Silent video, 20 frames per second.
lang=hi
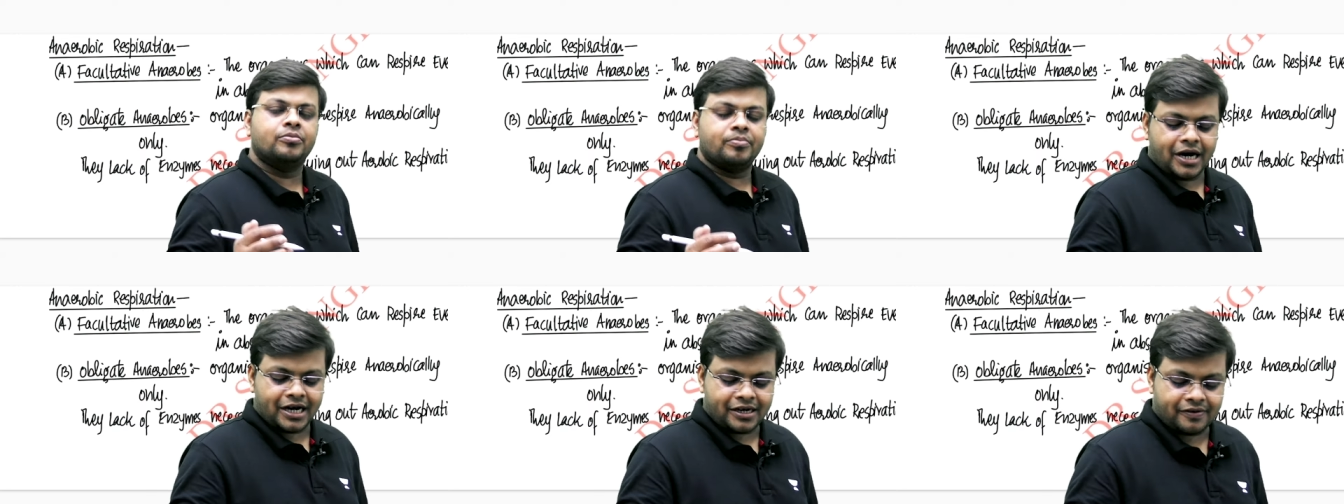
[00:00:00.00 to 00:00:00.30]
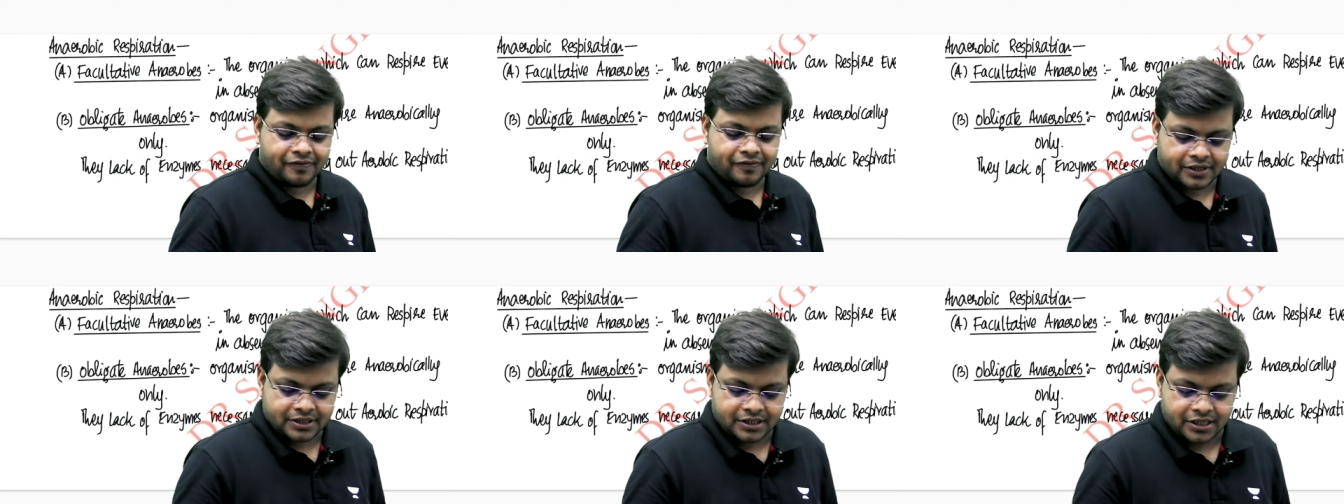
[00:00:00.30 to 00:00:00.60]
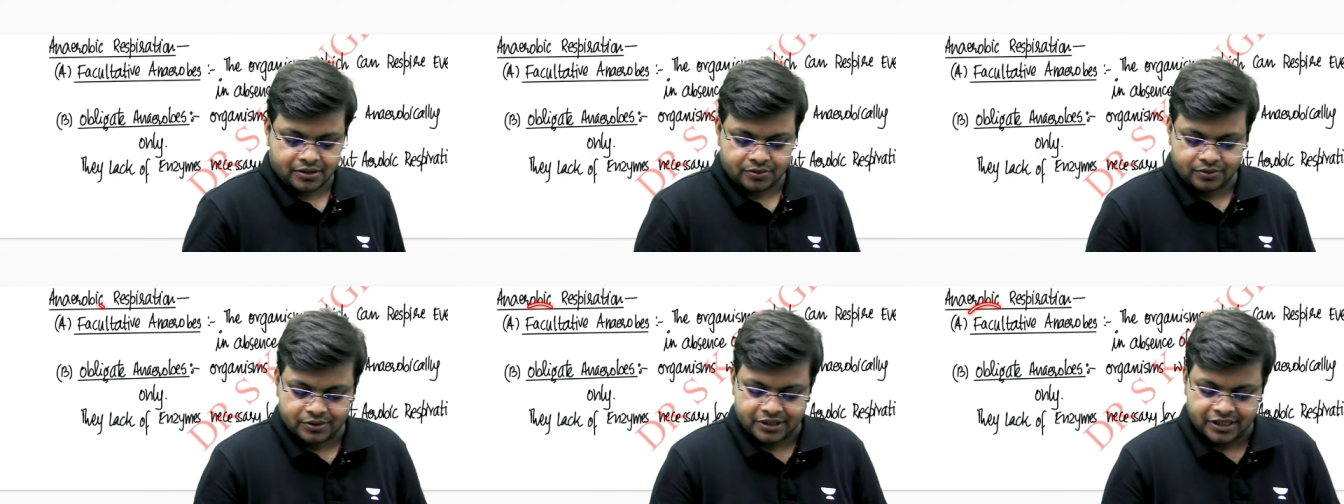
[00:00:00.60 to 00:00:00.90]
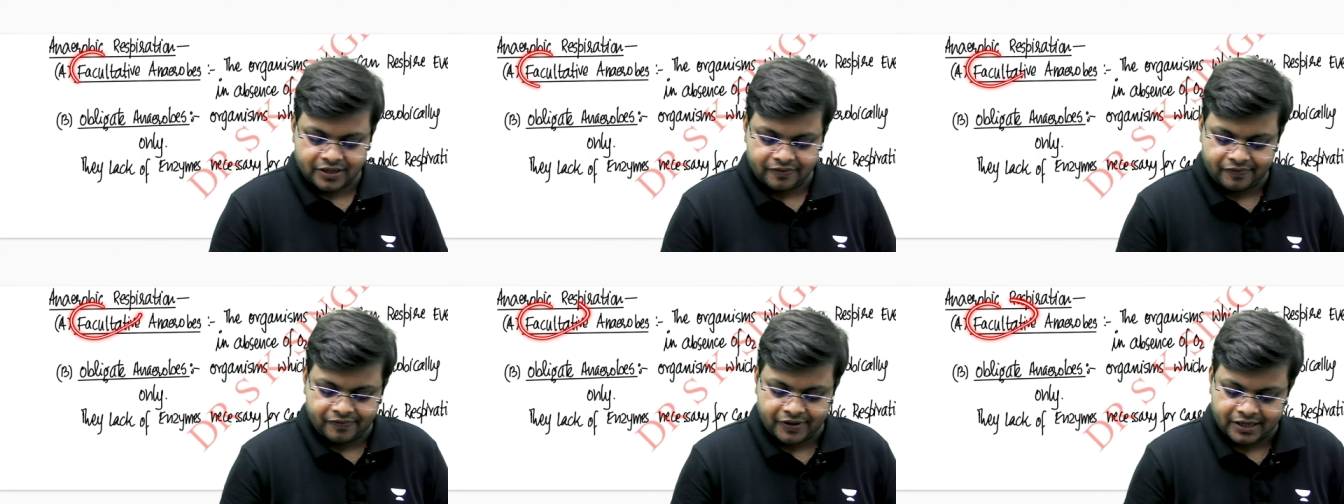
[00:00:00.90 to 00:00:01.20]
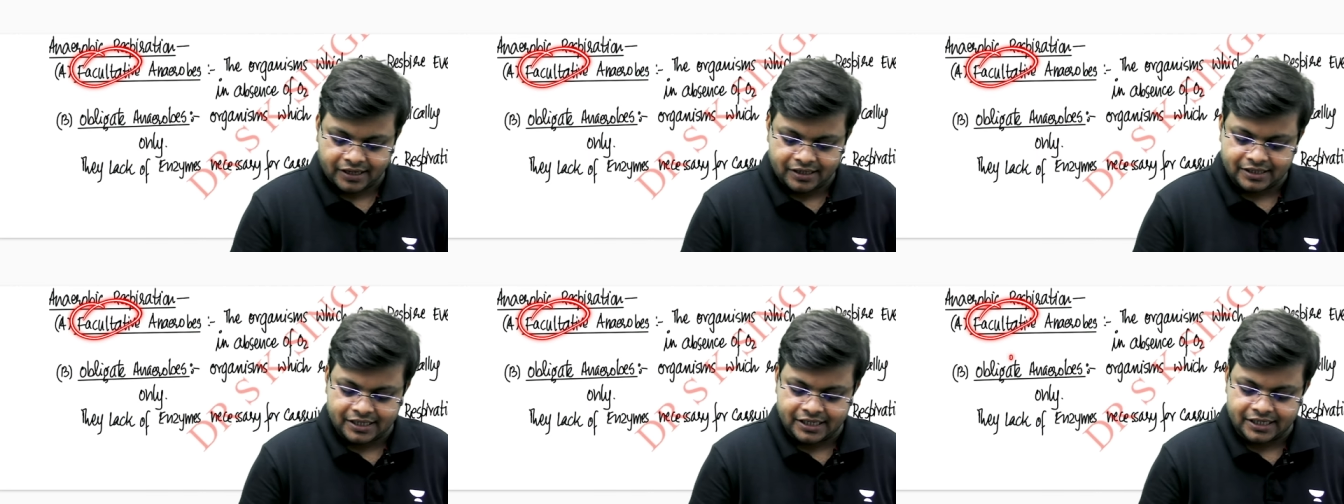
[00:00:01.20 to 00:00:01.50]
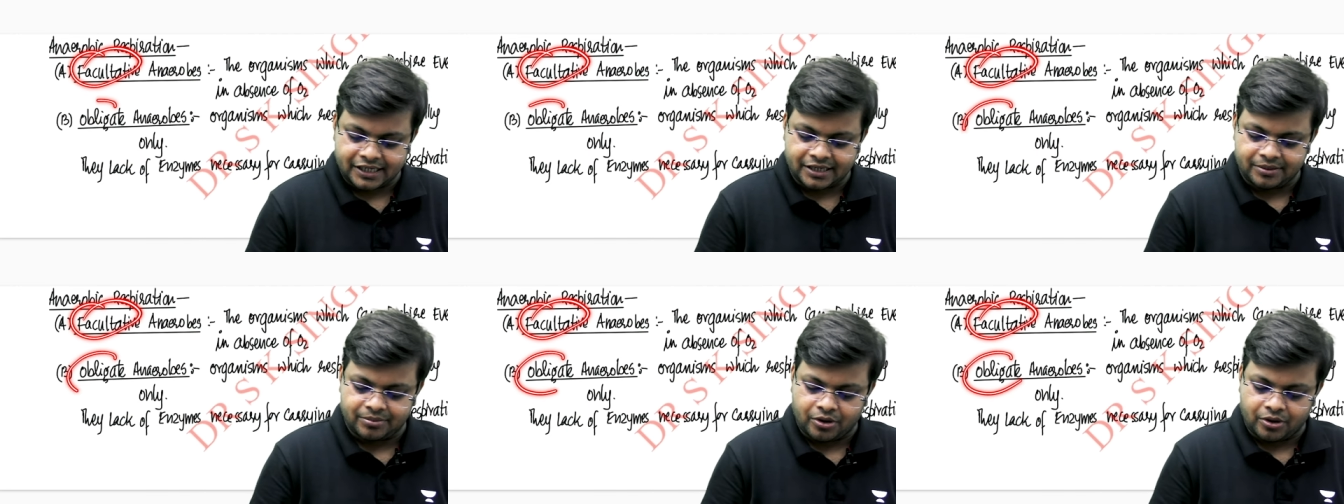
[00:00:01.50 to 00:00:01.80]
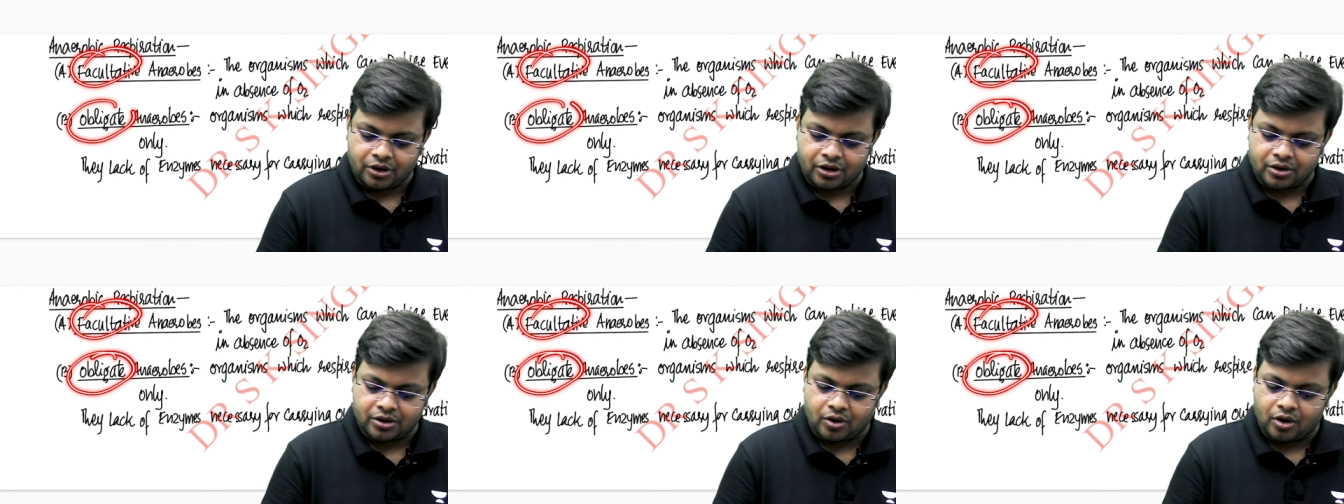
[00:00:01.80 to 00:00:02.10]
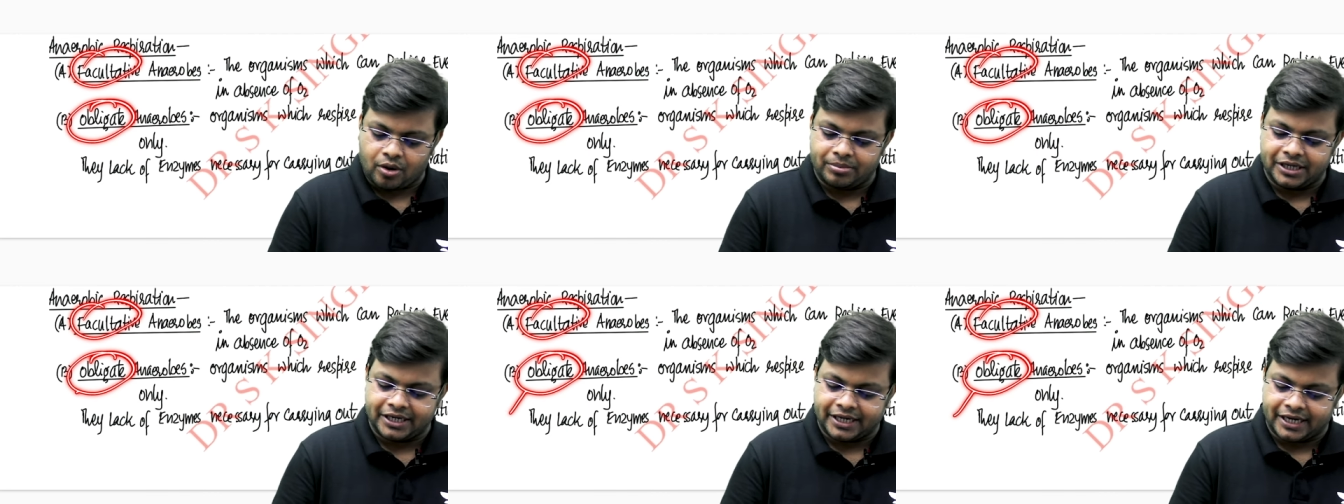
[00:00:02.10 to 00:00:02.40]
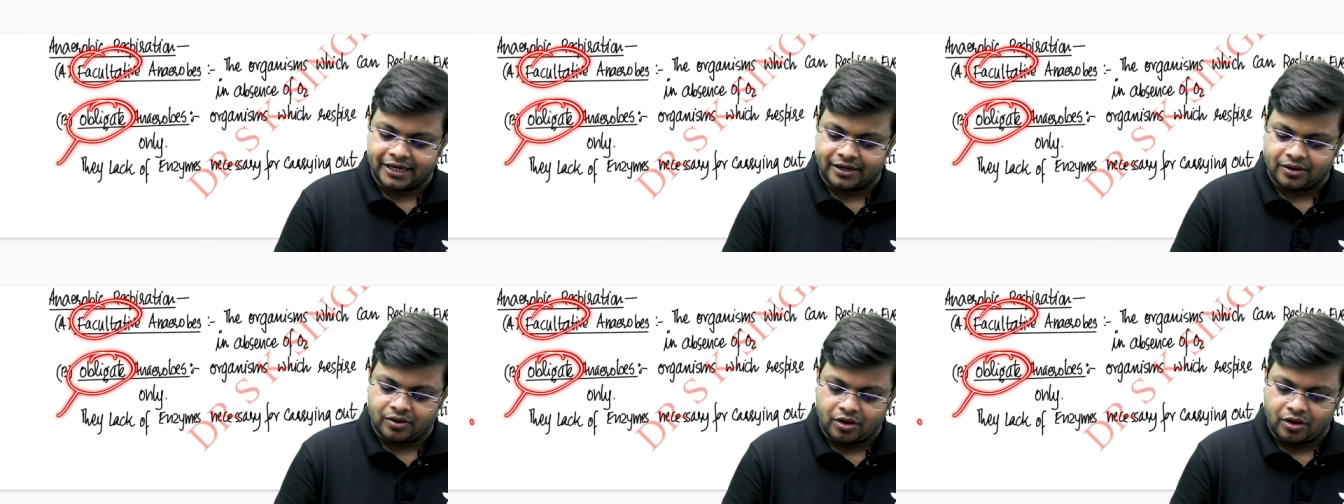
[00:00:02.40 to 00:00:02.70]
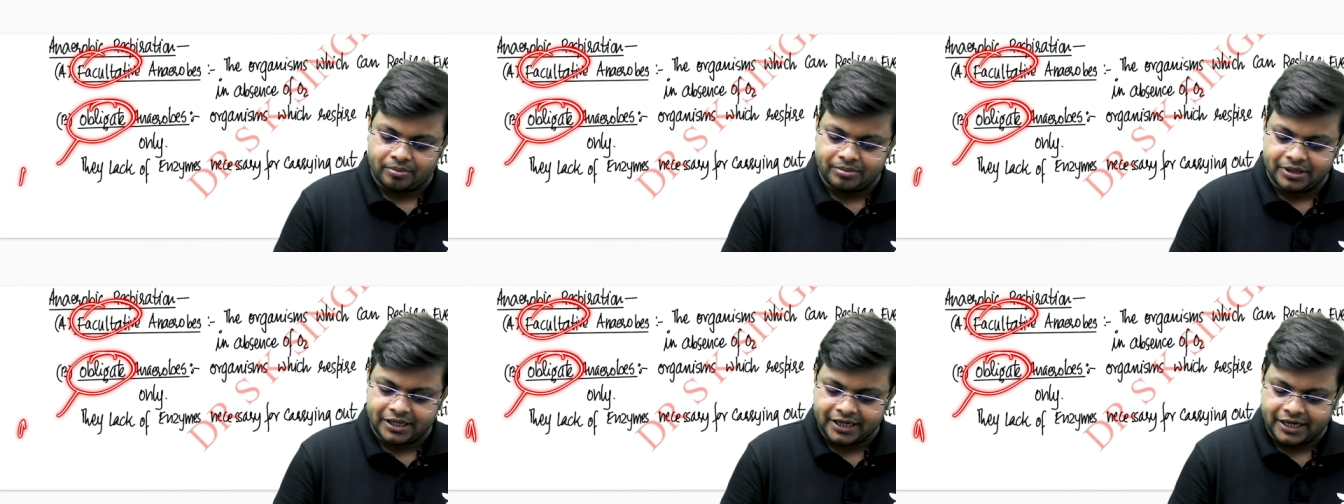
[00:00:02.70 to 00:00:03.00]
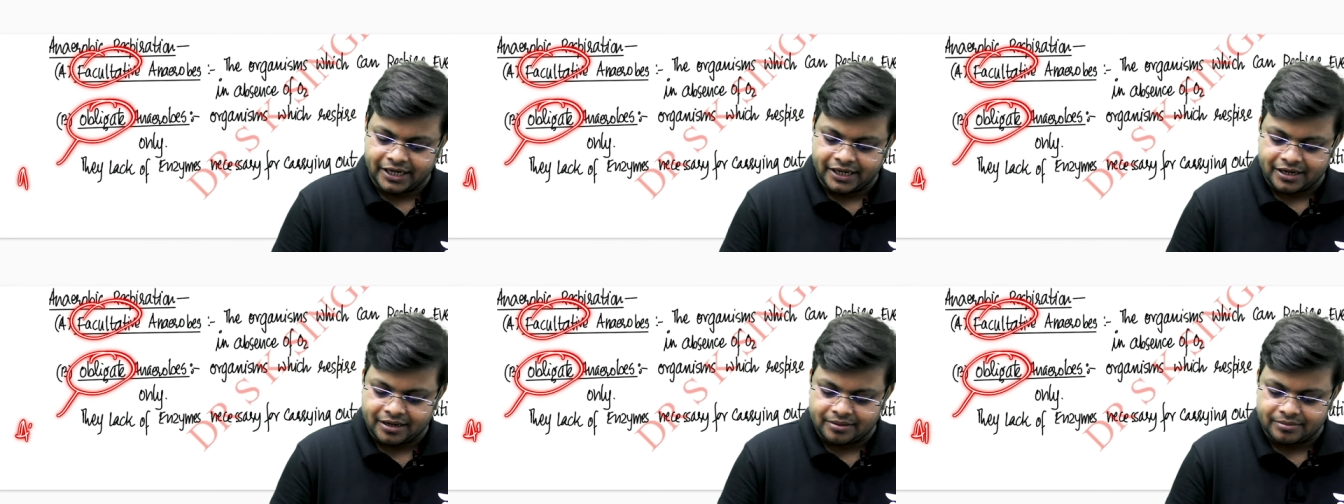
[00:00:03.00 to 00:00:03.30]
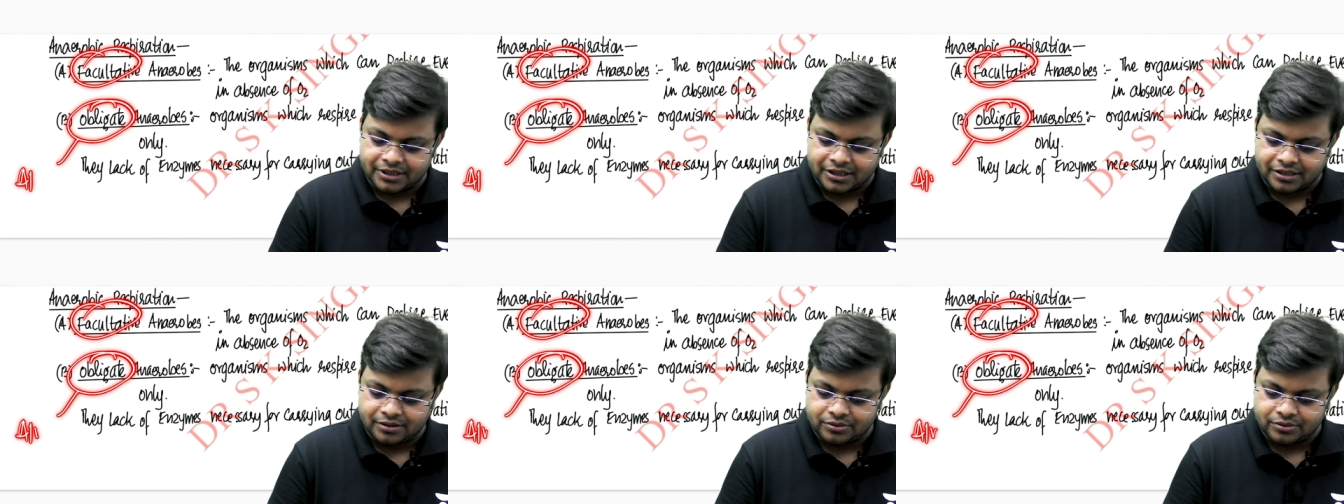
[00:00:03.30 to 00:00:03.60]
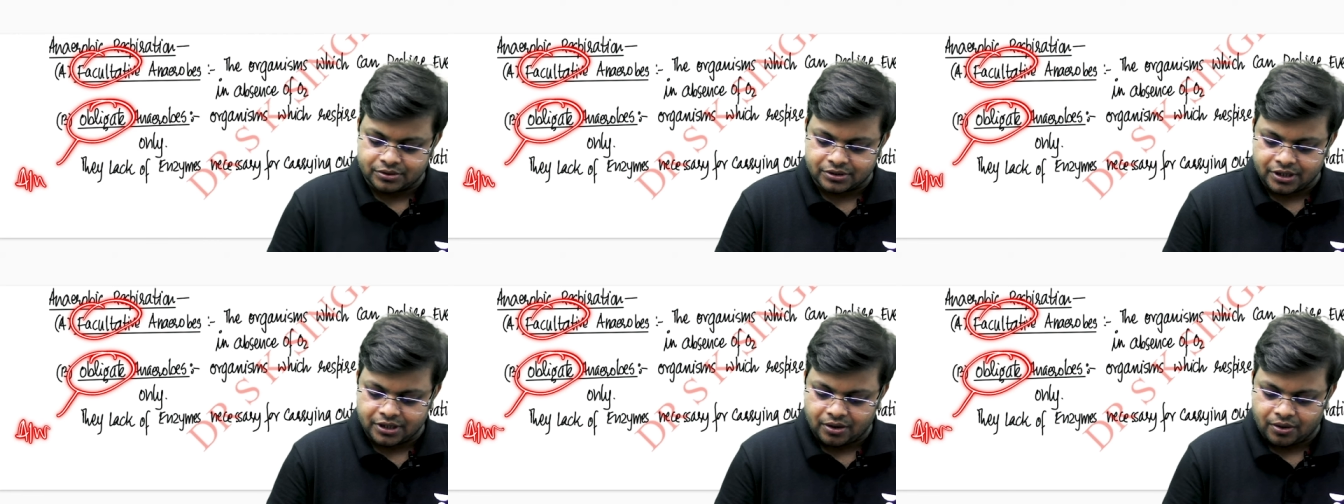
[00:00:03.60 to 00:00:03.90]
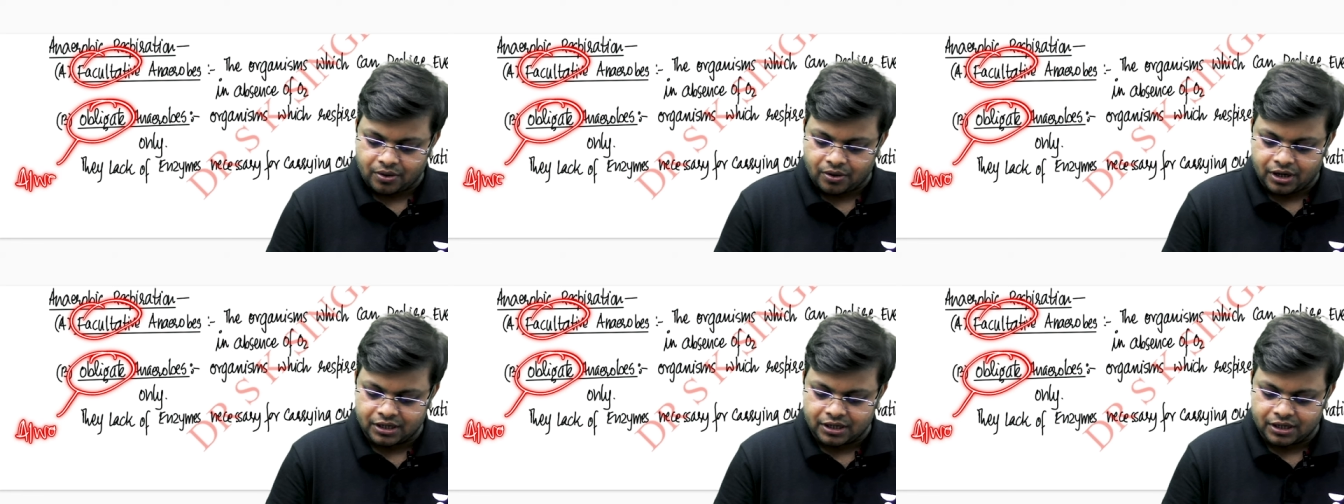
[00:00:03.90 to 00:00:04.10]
पार्ट फर्दर होते हैं फैकल्टेटिव और ऑब्लिगेट ऑब्लिगेट का मतलब होता है